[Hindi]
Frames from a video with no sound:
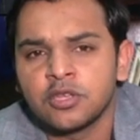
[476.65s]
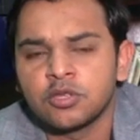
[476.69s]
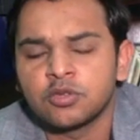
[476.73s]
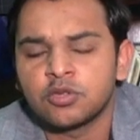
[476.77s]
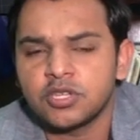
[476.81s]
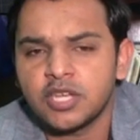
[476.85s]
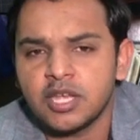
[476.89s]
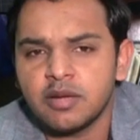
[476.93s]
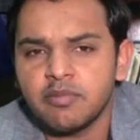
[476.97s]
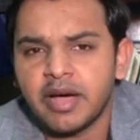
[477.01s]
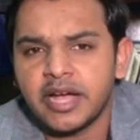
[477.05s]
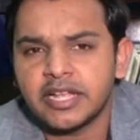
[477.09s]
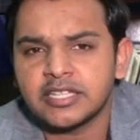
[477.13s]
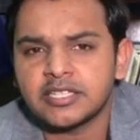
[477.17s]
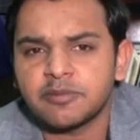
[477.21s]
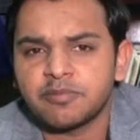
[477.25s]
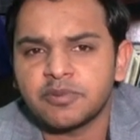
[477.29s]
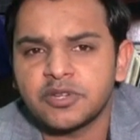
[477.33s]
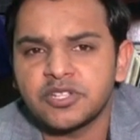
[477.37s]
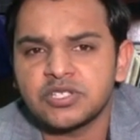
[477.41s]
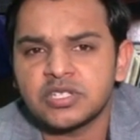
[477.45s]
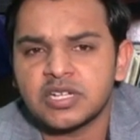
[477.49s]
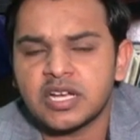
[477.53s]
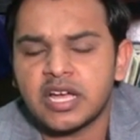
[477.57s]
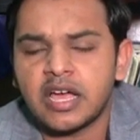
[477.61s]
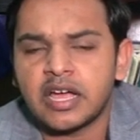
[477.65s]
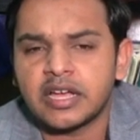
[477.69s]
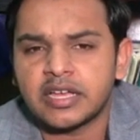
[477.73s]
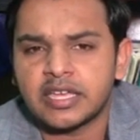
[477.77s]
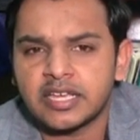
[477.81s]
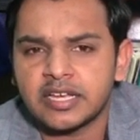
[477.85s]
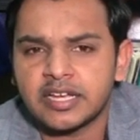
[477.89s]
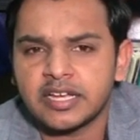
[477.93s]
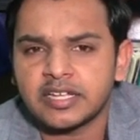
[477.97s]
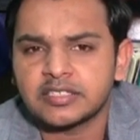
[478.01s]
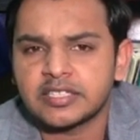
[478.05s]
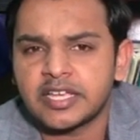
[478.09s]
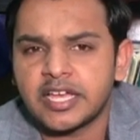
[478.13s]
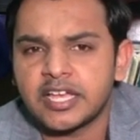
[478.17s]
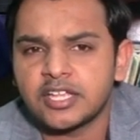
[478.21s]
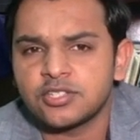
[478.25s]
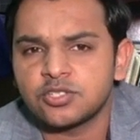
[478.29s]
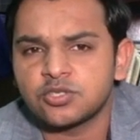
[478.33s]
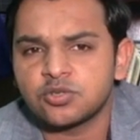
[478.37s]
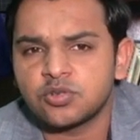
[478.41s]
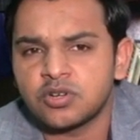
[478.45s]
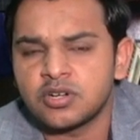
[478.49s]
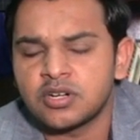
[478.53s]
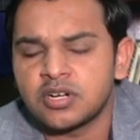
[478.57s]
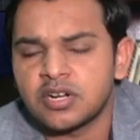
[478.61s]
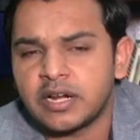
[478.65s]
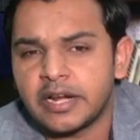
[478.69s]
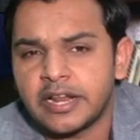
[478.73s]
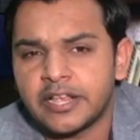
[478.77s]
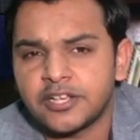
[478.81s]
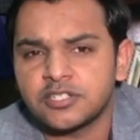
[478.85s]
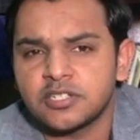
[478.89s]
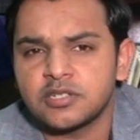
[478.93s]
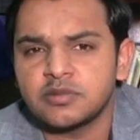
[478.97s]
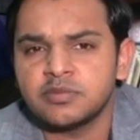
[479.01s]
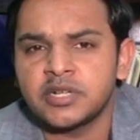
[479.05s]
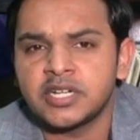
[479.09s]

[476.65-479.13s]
तो ये बात अपनी जगह हकीकत है जिसको इंटरनेशनल